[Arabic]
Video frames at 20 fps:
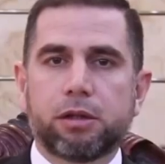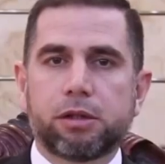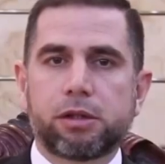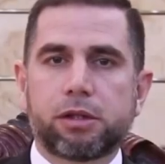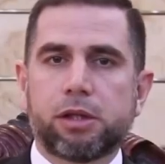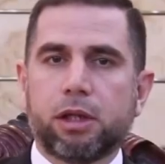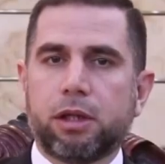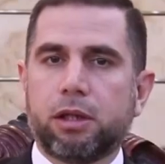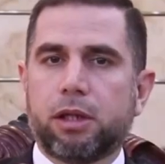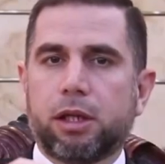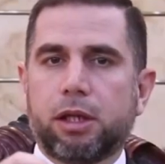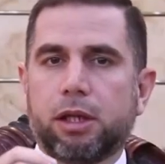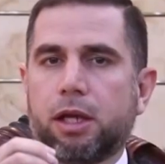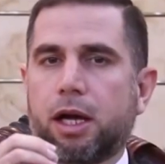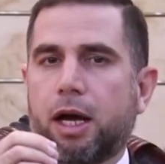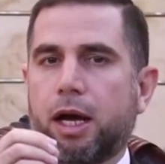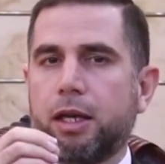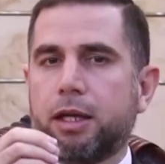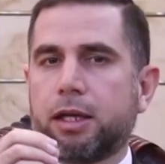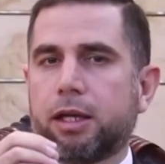صلى الله
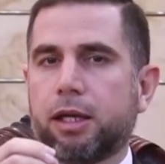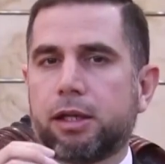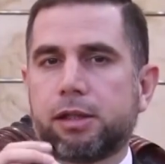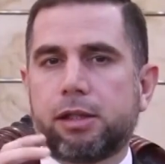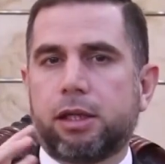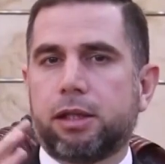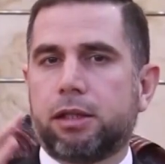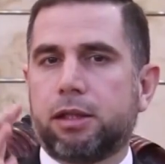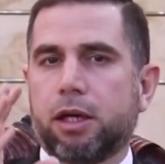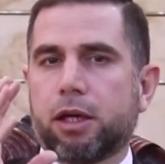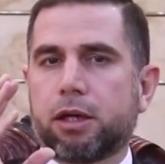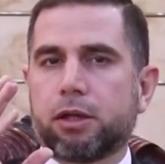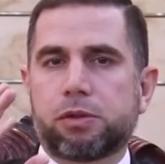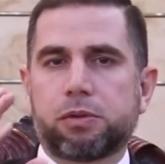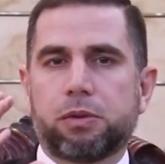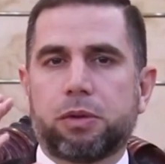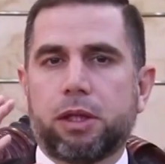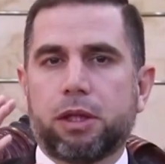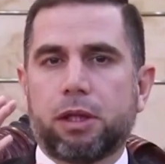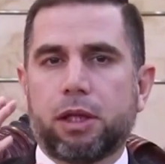عليك يا سيدي يا
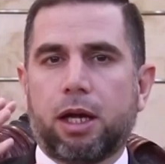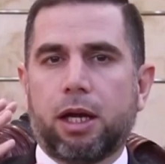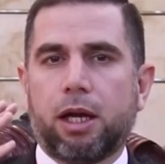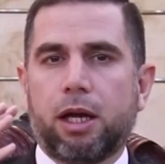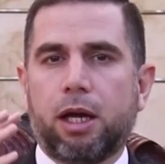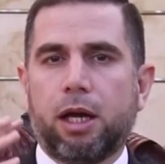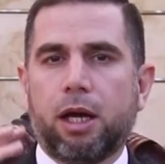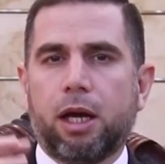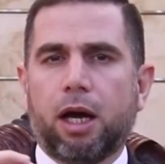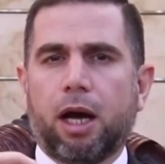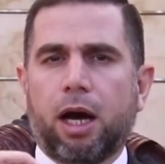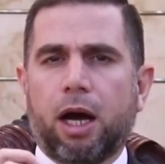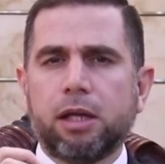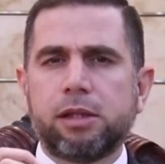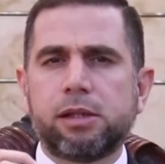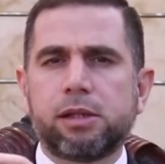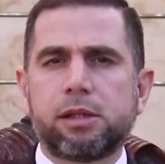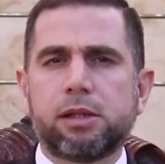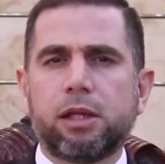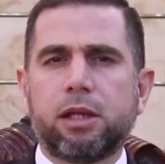رسول الله
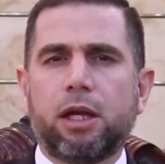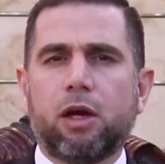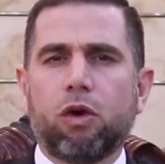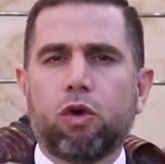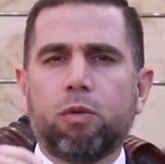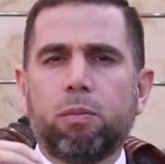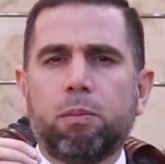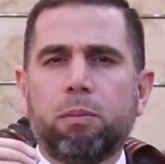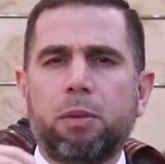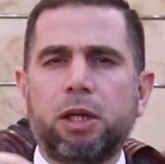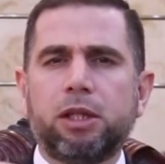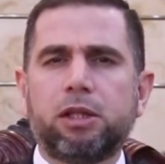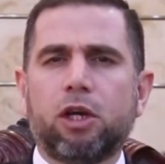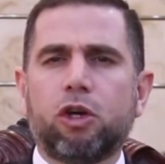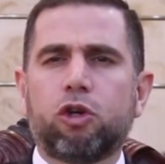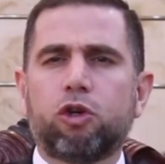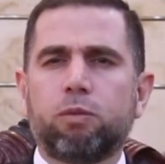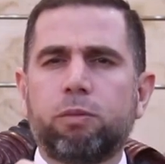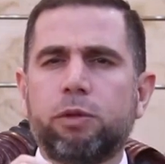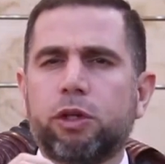حصن
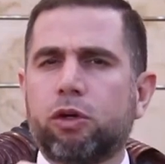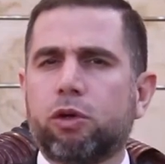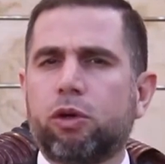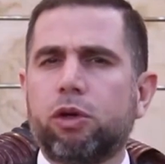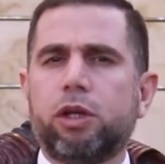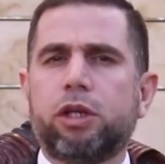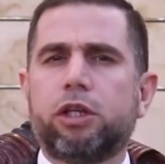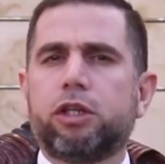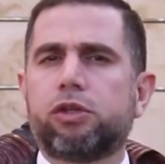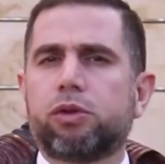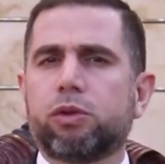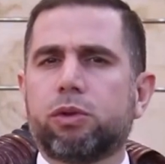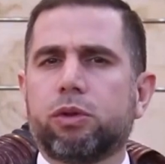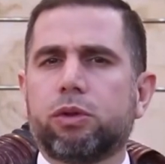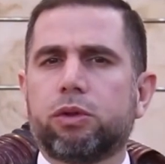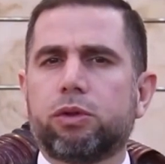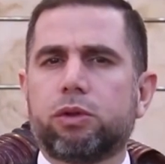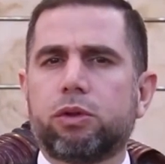امته من كل سوء